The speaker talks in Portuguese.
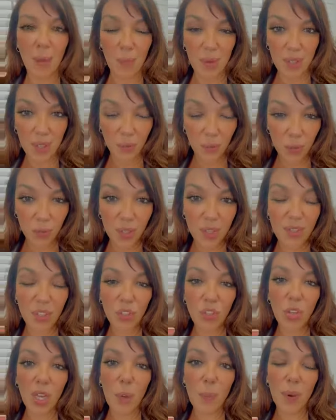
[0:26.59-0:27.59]
Mas se você
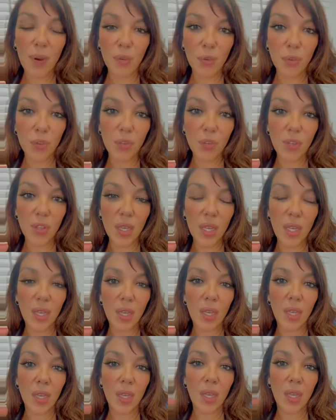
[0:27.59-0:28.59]
sentir que é para
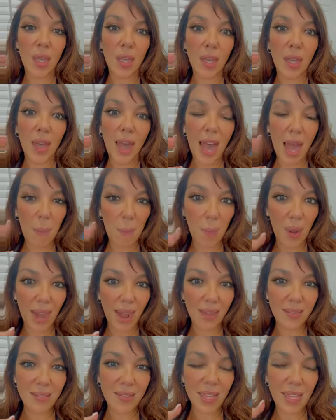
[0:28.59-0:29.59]
você,
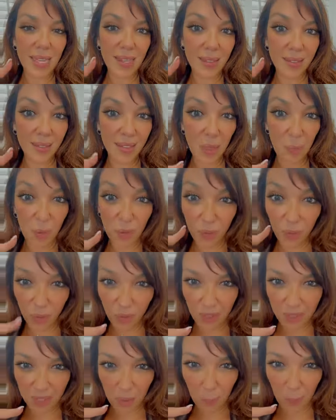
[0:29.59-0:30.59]
Abraça, recebe e
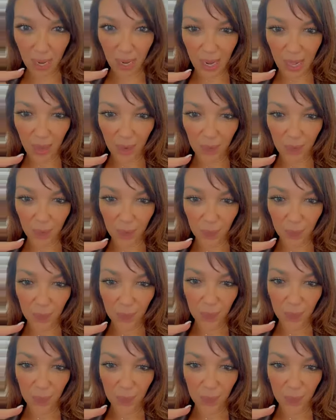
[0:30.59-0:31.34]
vive essa palavra.